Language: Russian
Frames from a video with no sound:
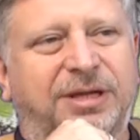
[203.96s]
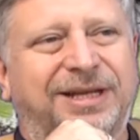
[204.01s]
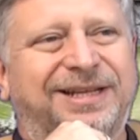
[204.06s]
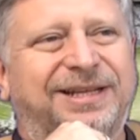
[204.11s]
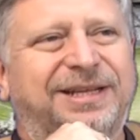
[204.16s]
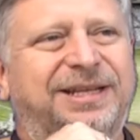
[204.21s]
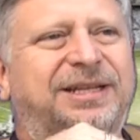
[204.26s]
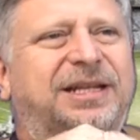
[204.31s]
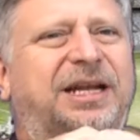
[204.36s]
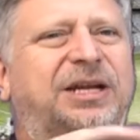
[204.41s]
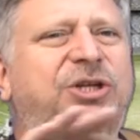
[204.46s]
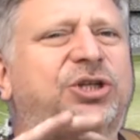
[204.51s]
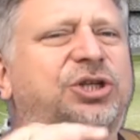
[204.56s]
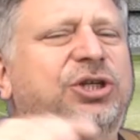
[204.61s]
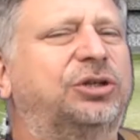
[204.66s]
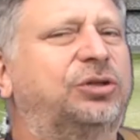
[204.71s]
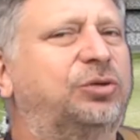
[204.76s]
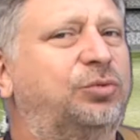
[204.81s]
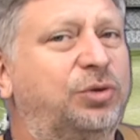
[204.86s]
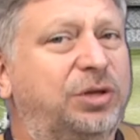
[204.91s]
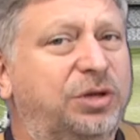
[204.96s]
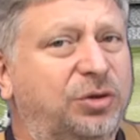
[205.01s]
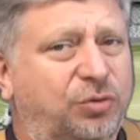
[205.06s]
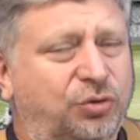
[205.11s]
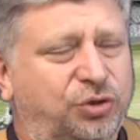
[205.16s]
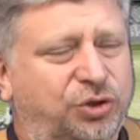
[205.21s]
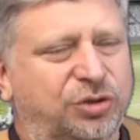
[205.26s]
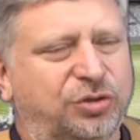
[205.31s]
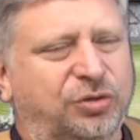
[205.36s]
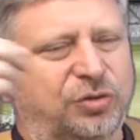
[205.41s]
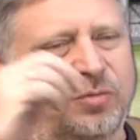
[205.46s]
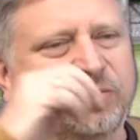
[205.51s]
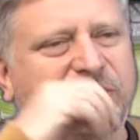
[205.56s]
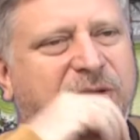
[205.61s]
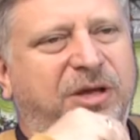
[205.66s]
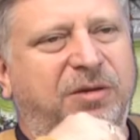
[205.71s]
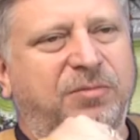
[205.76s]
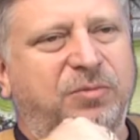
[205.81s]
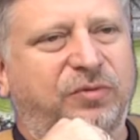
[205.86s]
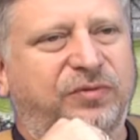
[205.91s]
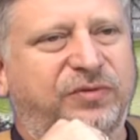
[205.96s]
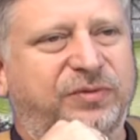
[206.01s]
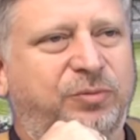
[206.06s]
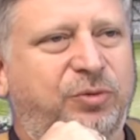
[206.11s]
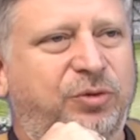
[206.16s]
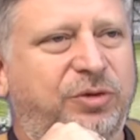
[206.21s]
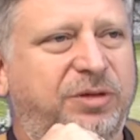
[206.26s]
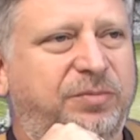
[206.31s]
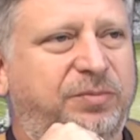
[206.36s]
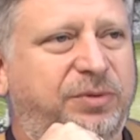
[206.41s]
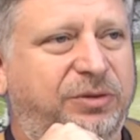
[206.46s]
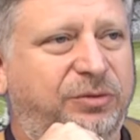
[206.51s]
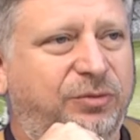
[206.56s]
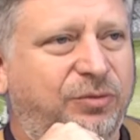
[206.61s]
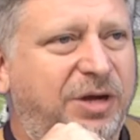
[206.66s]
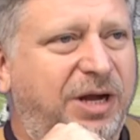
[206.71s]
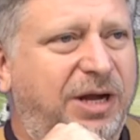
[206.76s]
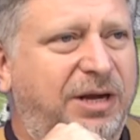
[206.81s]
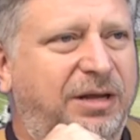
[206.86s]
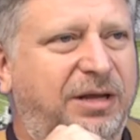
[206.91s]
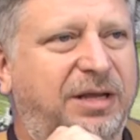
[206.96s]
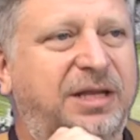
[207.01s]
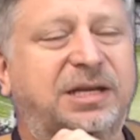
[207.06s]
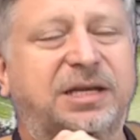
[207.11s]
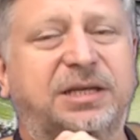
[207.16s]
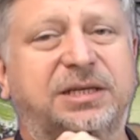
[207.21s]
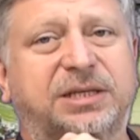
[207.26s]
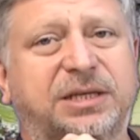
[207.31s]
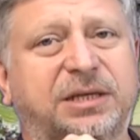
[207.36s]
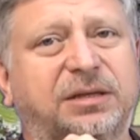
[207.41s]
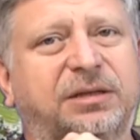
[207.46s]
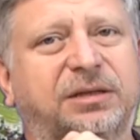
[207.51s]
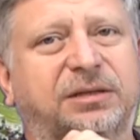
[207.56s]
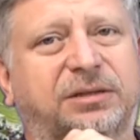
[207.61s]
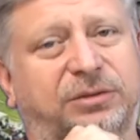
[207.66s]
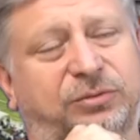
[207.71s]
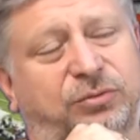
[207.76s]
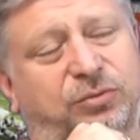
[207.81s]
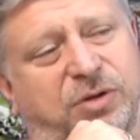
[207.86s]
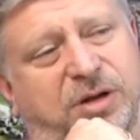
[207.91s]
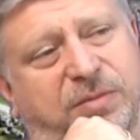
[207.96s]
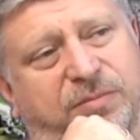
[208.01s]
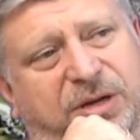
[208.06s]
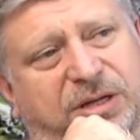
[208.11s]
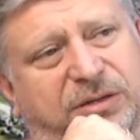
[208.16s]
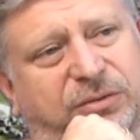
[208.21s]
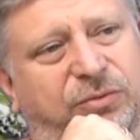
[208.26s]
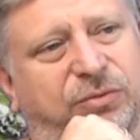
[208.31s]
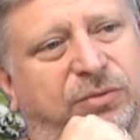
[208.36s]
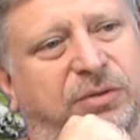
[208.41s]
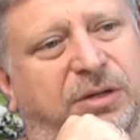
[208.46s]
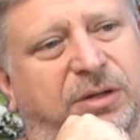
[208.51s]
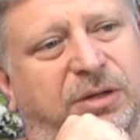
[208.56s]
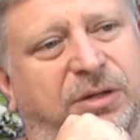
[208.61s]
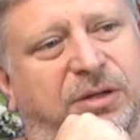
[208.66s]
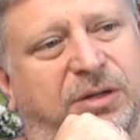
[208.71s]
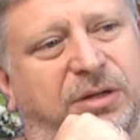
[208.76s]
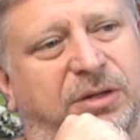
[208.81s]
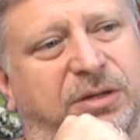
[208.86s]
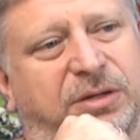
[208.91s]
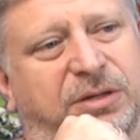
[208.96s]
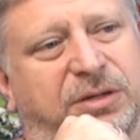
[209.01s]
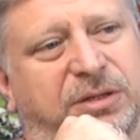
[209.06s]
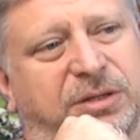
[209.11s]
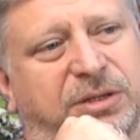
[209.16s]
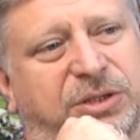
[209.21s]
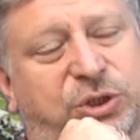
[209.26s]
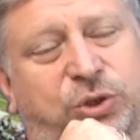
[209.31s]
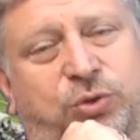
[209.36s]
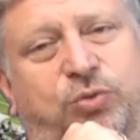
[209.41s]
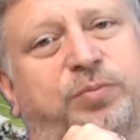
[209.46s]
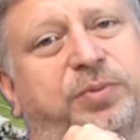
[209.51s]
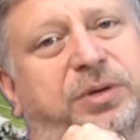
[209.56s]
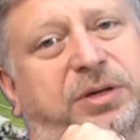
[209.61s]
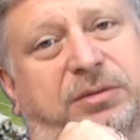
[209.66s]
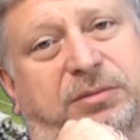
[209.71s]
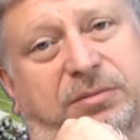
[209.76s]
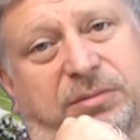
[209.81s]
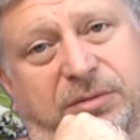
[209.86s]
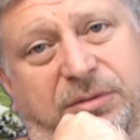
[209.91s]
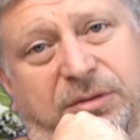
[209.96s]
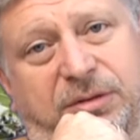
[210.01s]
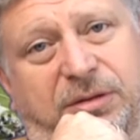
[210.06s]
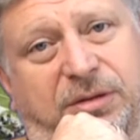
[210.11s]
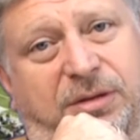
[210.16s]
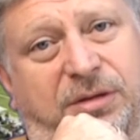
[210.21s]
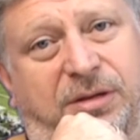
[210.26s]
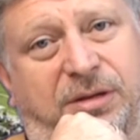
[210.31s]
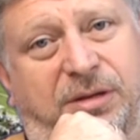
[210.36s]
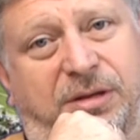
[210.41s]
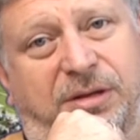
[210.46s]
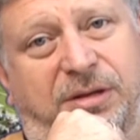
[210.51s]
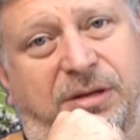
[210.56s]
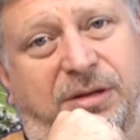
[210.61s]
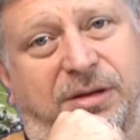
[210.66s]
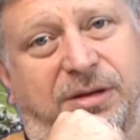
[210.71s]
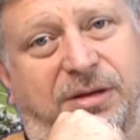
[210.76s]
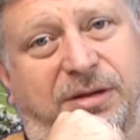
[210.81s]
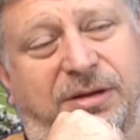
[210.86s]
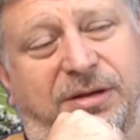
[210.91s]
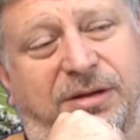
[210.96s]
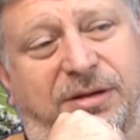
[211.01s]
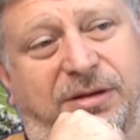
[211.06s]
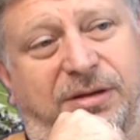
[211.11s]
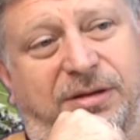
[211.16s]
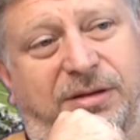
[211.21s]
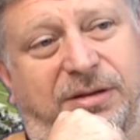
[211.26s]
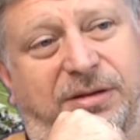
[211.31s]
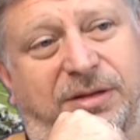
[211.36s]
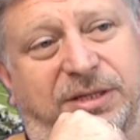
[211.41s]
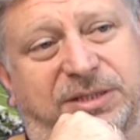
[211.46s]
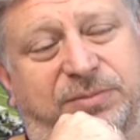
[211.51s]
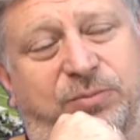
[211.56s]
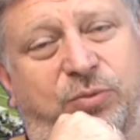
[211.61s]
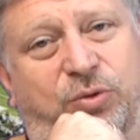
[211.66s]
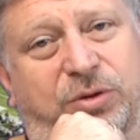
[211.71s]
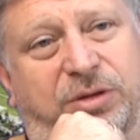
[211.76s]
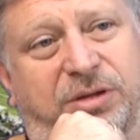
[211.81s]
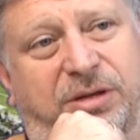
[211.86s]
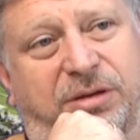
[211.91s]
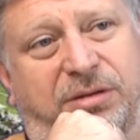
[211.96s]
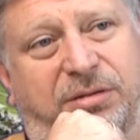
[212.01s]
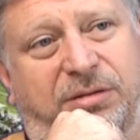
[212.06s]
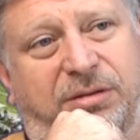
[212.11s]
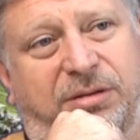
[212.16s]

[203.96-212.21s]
ни наличие других очень громких имен в сборной Португалии не делает эту команду супер э, сборной.